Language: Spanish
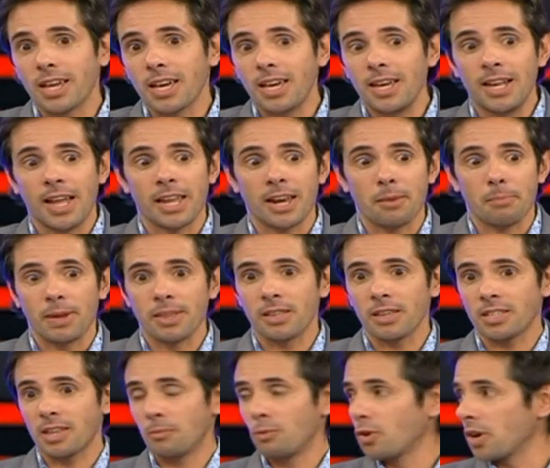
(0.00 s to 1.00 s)
de tequila y de
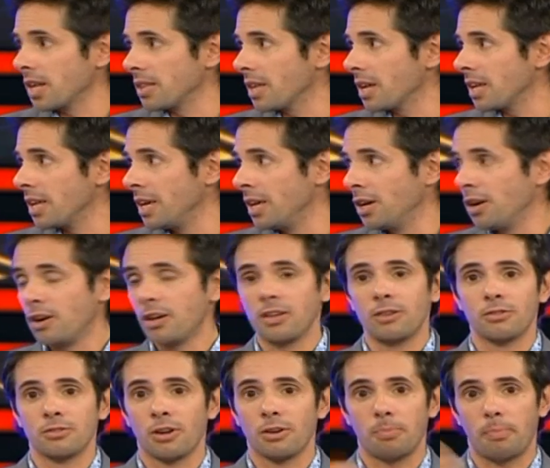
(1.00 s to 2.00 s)
repente se armó un griterío y
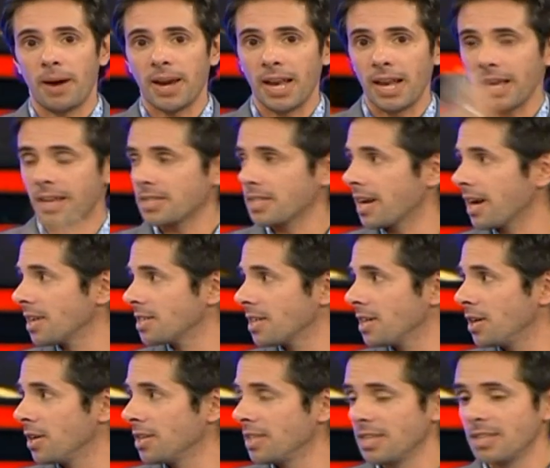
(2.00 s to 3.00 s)
unos paneles que se
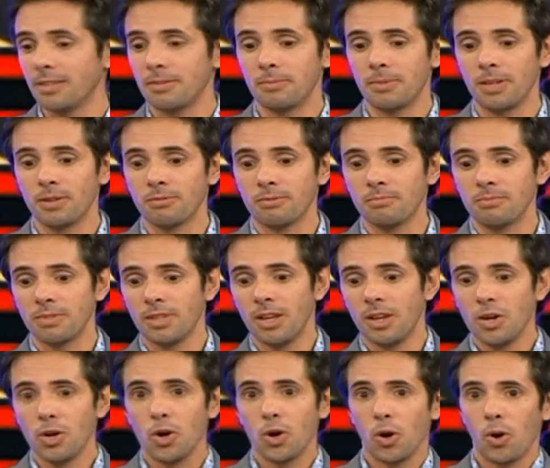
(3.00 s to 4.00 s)
cayeron y,
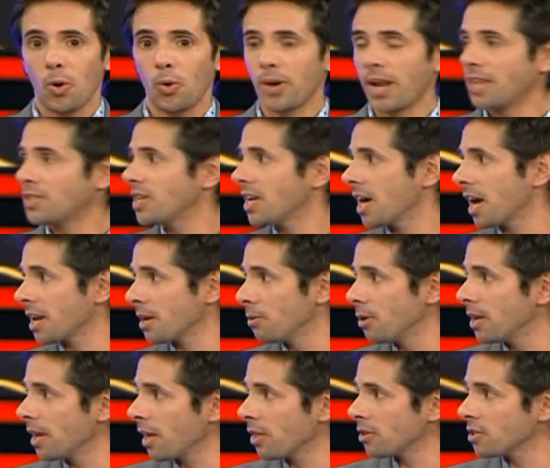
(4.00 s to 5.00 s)
una unas chicas
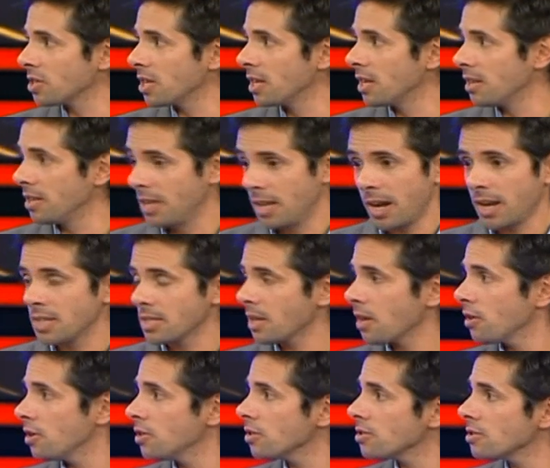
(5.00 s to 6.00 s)
revoleándose y eran
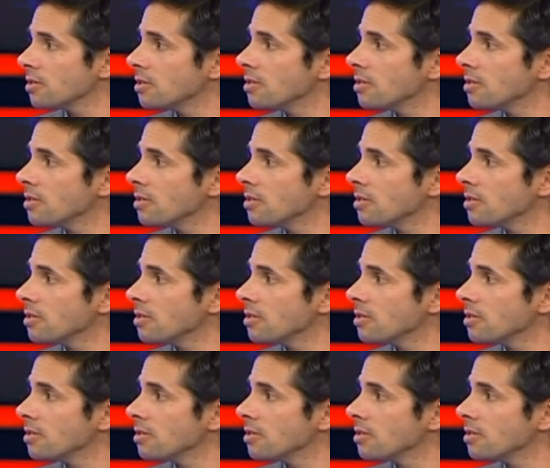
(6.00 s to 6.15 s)
esas dos.